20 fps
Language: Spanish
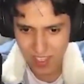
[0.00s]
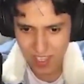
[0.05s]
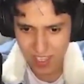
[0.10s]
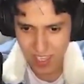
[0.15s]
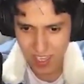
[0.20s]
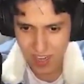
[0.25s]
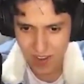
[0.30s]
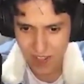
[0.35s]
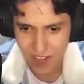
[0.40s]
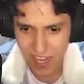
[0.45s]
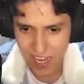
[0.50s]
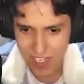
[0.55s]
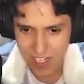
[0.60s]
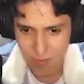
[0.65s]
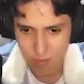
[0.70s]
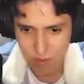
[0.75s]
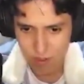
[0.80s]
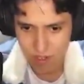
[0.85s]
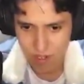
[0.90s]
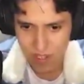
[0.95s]
el
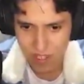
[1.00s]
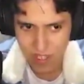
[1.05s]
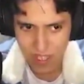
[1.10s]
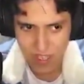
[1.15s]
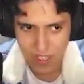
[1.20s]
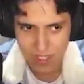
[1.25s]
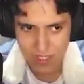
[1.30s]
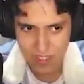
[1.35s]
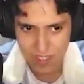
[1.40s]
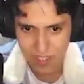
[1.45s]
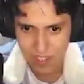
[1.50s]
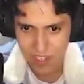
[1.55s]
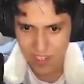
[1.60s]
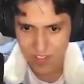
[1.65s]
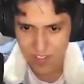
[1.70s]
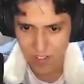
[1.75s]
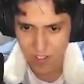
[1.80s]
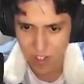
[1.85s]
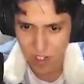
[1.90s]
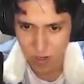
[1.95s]
dashboard que dice
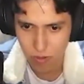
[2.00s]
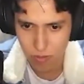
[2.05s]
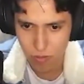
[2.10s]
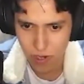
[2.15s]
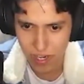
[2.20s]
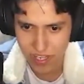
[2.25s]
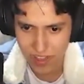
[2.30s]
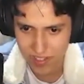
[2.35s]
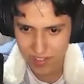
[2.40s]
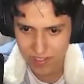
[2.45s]
18 muertes.